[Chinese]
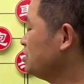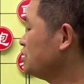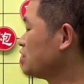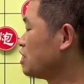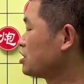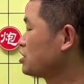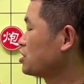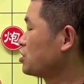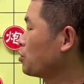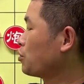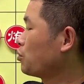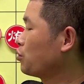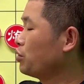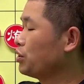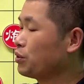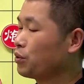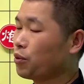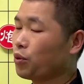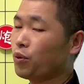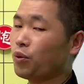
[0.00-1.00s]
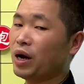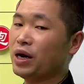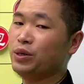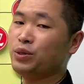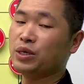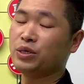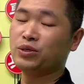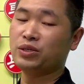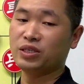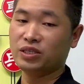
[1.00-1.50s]
然是会还
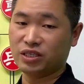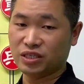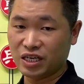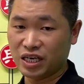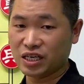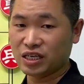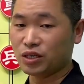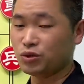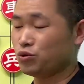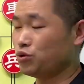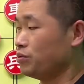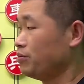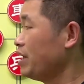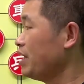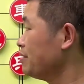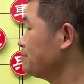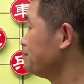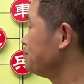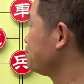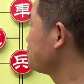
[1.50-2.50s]
原成这个局面。